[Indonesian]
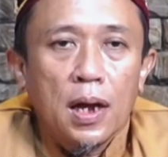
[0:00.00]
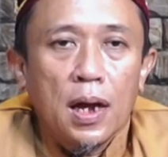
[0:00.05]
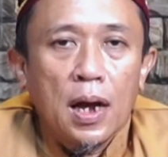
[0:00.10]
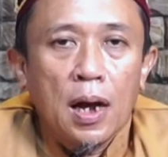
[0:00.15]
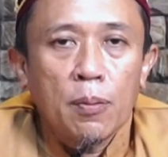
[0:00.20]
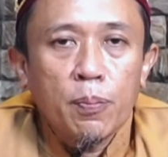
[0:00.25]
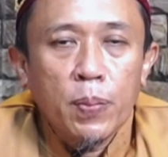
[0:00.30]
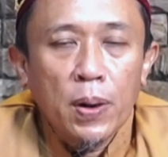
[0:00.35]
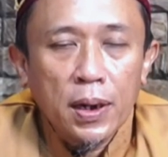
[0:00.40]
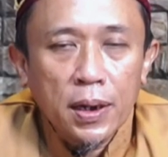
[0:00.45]

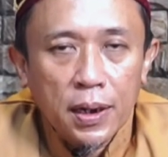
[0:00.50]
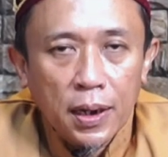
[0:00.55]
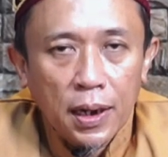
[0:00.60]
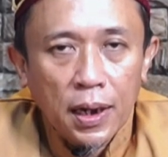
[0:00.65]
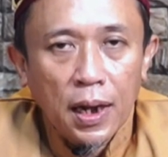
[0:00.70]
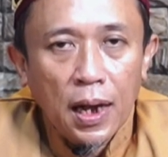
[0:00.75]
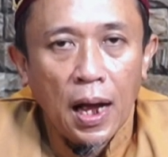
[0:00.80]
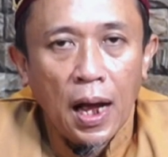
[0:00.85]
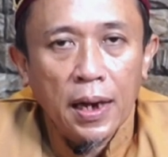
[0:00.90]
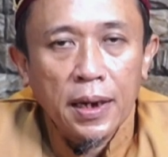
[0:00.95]

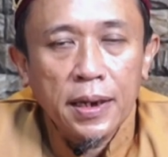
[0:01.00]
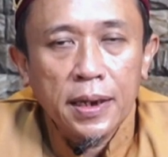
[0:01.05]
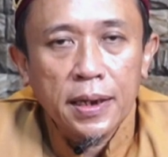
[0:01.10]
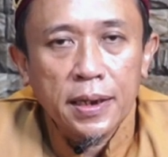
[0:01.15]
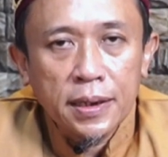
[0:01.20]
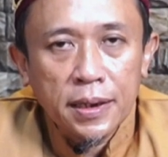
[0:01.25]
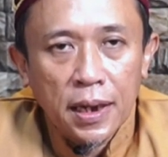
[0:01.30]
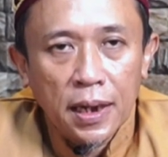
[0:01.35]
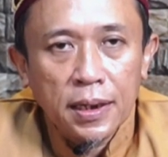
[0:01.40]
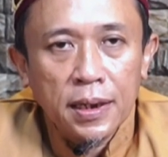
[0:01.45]
Apakah
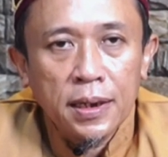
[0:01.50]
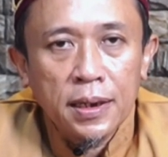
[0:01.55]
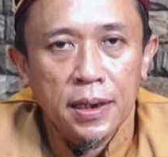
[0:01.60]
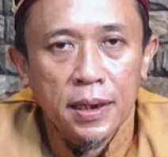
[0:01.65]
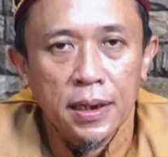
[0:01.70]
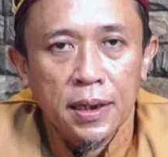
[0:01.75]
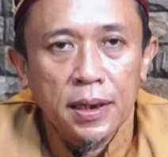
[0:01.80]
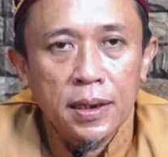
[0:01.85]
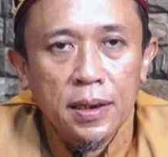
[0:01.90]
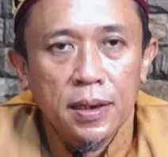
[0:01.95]
adiknya
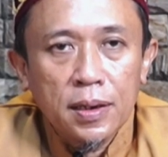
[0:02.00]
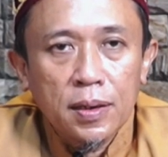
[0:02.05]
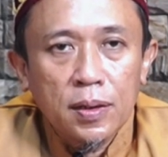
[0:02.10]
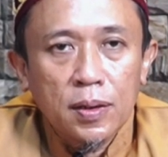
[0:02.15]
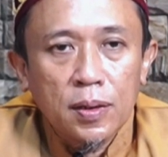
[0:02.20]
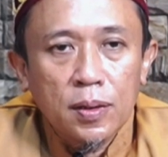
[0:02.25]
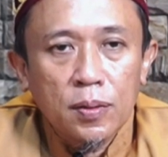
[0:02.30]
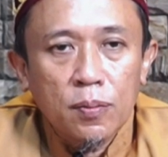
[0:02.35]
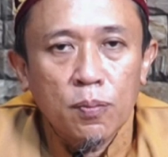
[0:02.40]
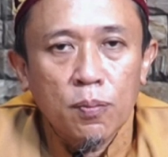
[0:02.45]
ini
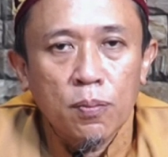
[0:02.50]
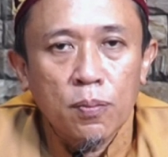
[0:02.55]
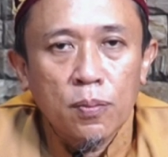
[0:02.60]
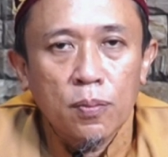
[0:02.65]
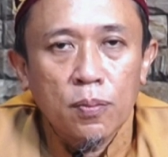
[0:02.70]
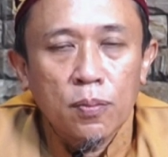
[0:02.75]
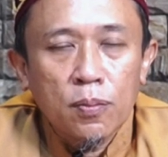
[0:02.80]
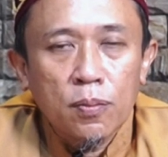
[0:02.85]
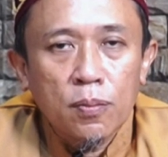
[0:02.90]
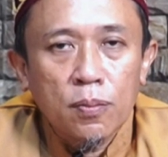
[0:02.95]

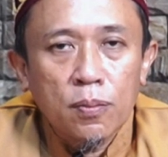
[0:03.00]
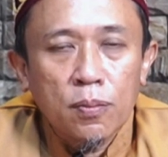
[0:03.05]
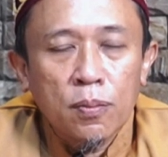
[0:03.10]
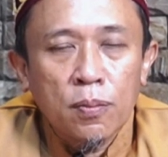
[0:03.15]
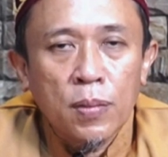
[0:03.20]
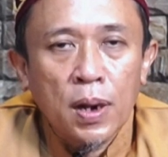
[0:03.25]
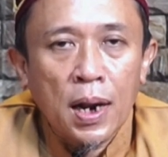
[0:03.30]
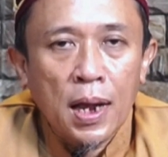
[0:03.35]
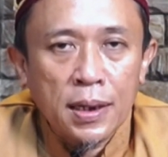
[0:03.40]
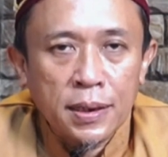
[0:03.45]

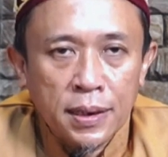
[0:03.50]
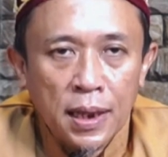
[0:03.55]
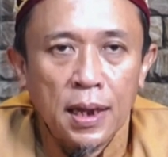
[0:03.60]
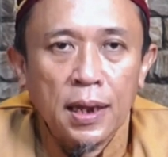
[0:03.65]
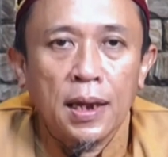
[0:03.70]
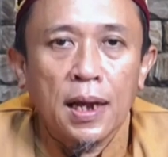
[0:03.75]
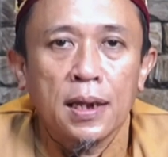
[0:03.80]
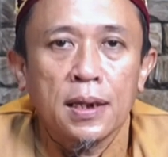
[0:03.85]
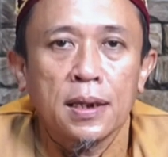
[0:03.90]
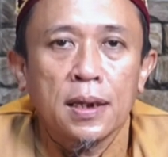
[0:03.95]

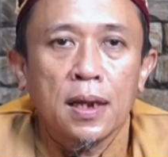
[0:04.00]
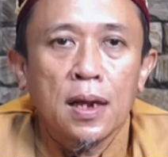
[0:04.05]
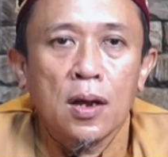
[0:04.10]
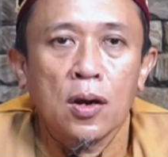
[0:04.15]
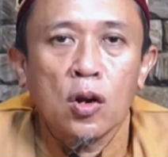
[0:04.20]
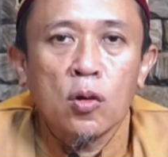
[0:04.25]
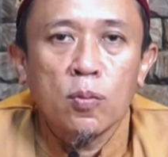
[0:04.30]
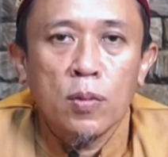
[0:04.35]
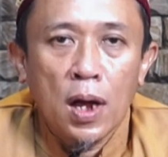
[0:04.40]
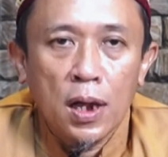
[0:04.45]
merasakan
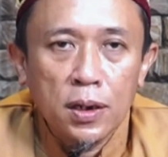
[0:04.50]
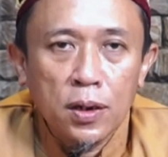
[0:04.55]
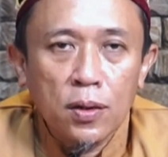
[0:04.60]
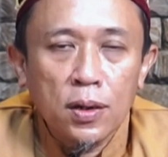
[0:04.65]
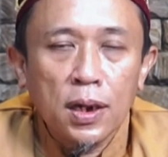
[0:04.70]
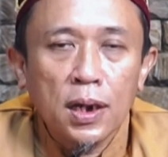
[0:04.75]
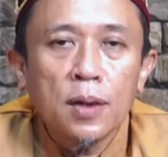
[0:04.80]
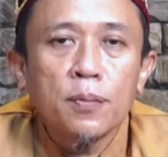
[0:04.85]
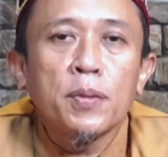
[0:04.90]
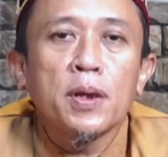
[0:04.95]

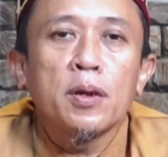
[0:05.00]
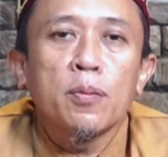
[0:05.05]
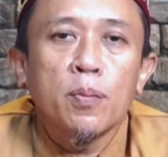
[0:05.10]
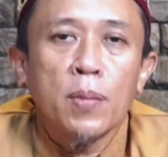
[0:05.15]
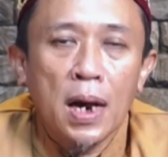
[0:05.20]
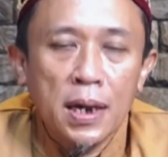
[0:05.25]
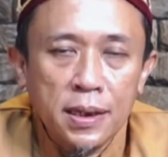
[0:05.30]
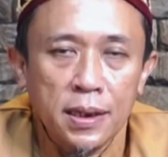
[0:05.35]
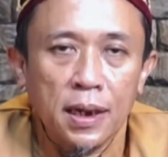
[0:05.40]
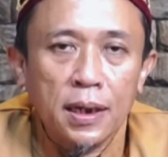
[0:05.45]
Ramadan lebih
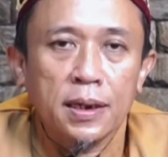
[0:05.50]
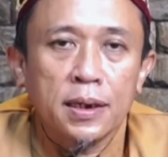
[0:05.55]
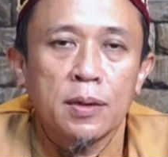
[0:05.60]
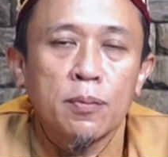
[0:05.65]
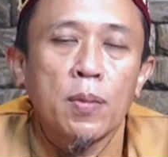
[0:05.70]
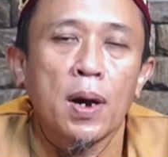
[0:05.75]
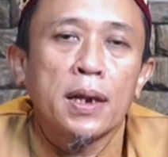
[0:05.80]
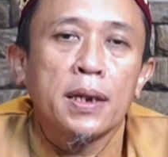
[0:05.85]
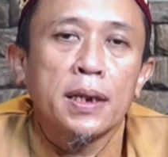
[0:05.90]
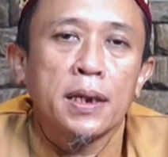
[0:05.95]
banyak
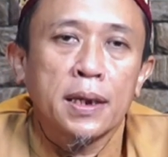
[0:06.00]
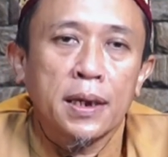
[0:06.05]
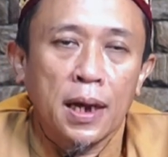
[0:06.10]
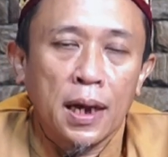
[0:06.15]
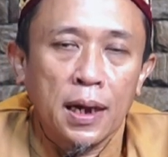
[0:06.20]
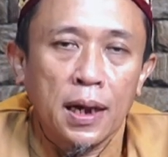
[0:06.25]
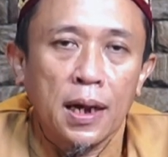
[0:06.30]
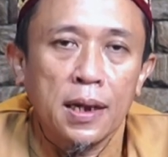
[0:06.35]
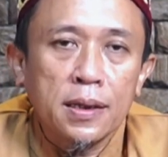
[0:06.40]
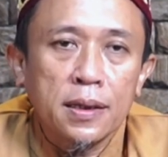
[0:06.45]
dibanding
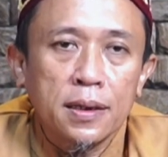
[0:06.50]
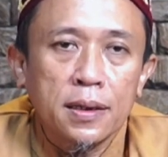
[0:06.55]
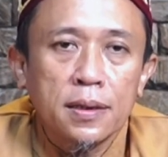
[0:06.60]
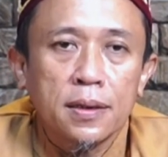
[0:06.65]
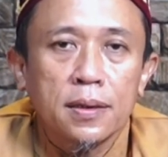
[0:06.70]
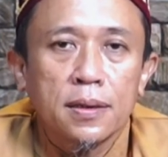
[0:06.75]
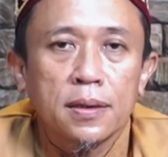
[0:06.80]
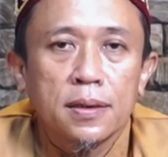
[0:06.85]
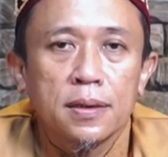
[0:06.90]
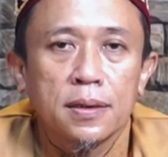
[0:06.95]
kakaknya?
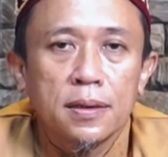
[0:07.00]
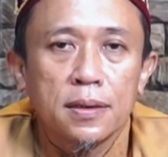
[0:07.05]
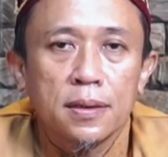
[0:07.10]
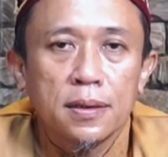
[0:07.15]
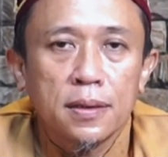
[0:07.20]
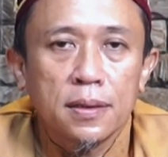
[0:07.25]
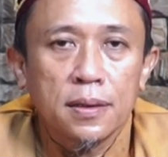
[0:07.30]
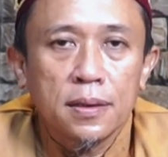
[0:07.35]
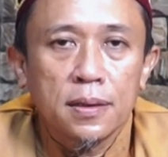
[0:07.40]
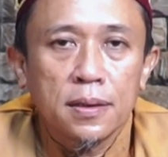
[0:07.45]

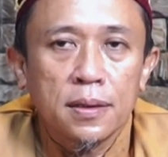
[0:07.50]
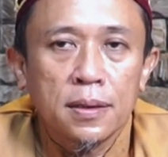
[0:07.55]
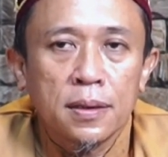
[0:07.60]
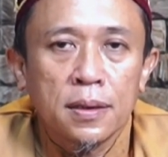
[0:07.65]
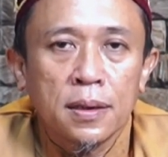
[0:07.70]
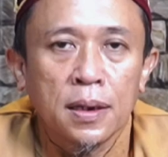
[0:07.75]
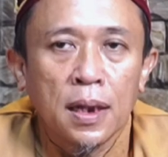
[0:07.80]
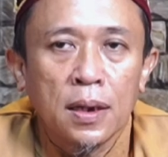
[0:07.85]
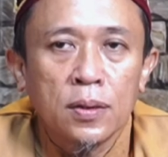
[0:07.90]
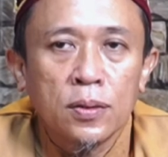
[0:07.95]

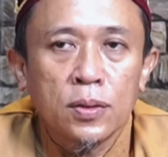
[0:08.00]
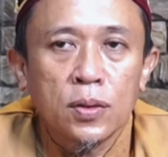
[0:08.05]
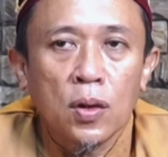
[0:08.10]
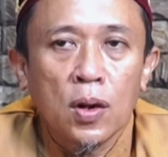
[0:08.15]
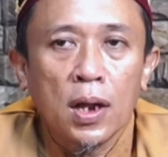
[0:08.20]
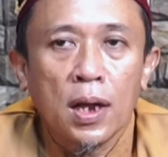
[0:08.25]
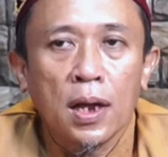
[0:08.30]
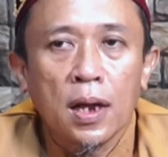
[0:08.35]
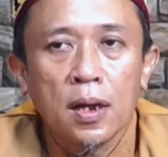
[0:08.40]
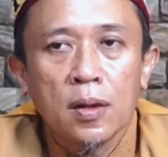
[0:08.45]
Lalu
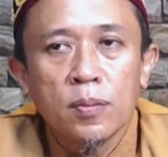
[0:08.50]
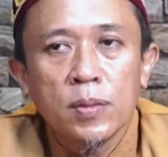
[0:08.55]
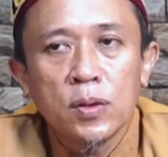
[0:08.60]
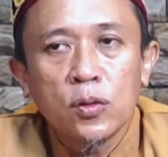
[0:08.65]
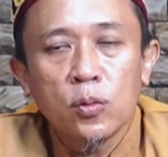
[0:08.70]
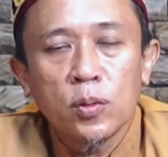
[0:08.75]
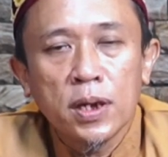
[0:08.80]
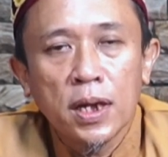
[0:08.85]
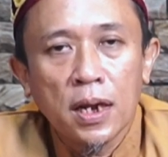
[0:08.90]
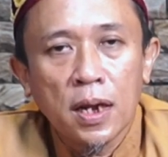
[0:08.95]
Toha bin
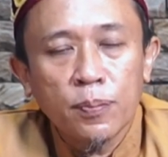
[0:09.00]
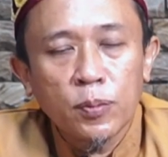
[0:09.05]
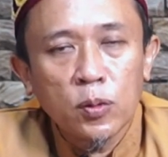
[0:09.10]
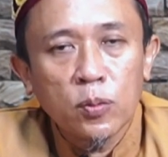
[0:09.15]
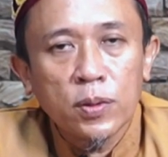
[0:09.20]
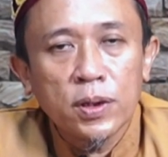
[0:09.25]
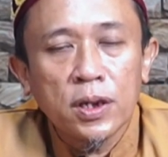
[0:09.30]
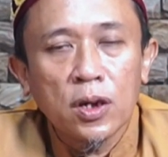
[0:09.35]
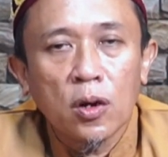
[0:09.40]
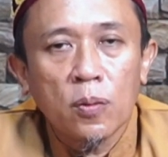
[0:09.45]
Ubaidillah
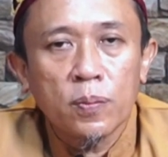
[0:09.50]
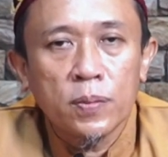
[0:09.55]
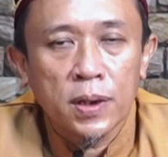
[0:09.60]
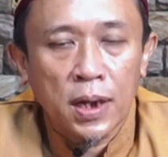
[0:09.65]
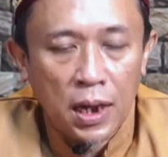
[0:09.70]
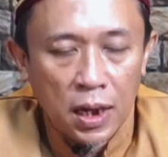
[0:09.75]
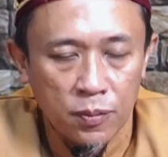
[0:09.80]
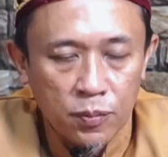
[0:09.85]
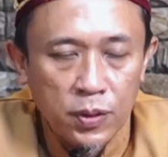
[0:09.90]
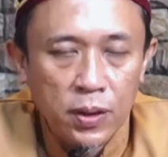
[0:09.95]
pun menjawab,
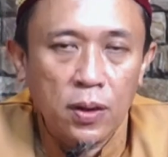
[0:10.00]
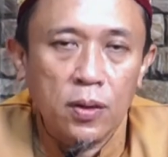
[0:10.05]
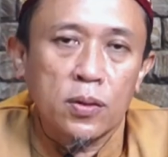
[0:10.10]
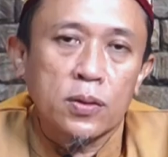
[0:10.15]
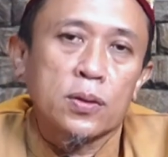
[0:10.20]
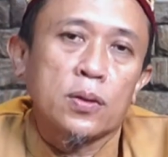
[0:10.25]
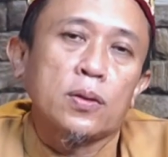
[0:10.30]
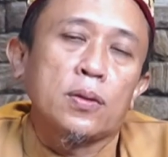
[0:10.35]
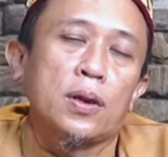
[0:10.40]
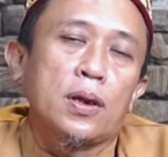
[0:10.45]
Naam ya
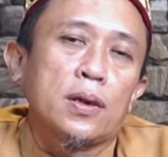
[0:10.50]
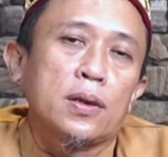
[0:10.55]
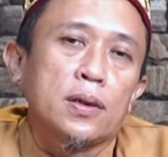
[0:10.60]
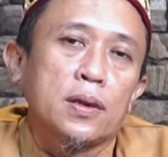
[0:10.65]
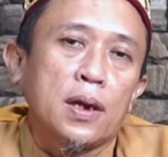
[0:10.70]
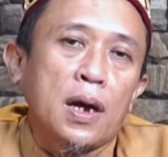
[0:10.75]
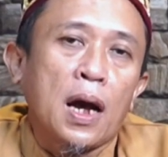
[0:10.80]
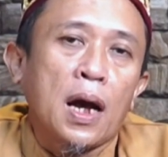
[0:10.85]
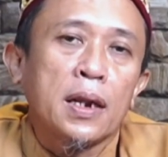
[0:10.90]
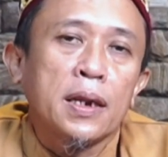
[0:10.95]
Rasulullah.
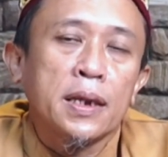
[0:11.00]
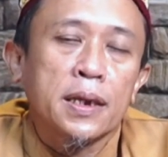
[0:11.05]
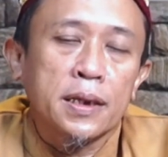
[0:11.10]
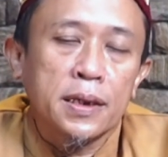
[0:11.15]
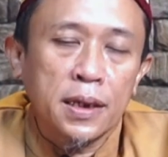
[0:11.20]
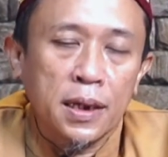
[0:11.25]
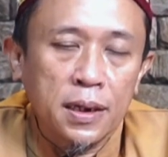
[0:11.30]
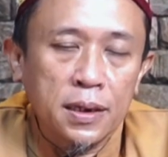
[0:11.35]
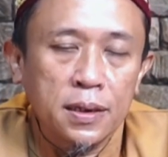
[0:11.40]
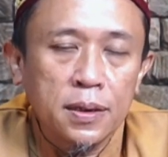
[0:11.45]

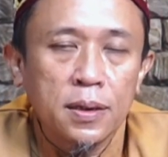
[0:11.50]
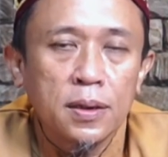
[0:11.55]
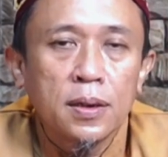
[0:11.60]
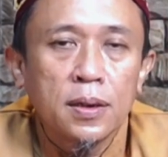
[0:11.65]
Adiknya